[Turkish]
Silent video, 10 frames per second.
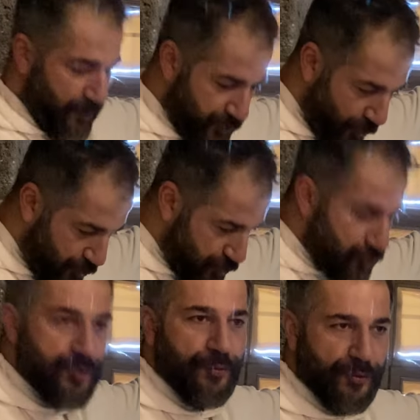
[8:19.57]

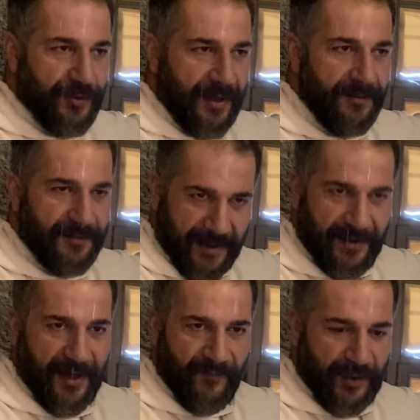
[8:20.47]
Dokuzuncu burada. Yani
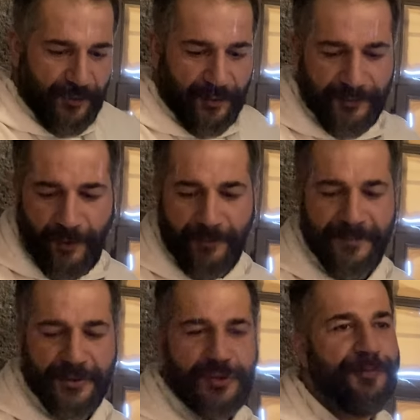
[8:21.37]
emberin olduğu.
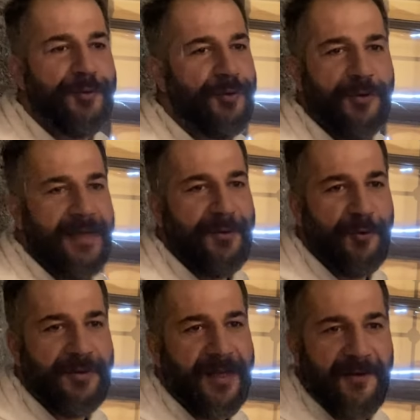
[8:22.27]
On bir süpürüyor. Yani
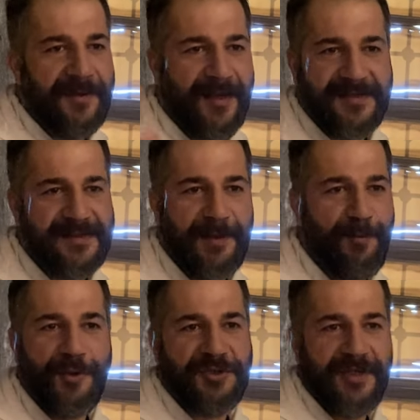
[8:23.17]
o tarafta aslında
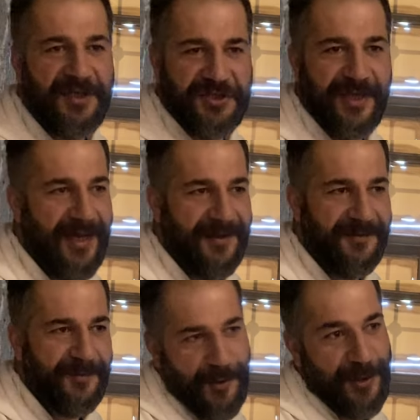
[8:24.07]
boşta işi yani.
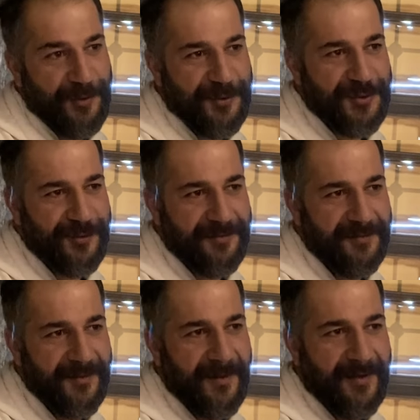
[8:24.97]
Öyle düşünün.
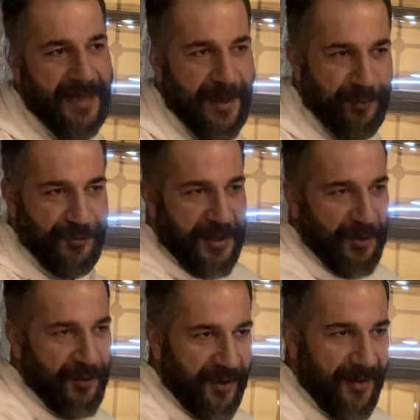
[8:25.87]
Ya bunlara
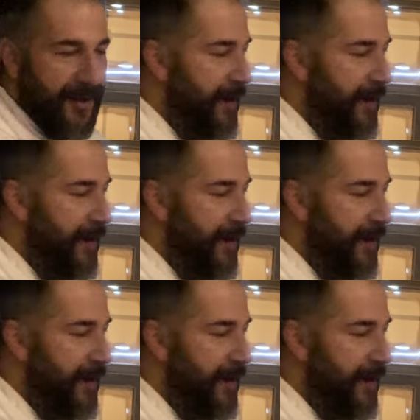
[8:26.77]
göre.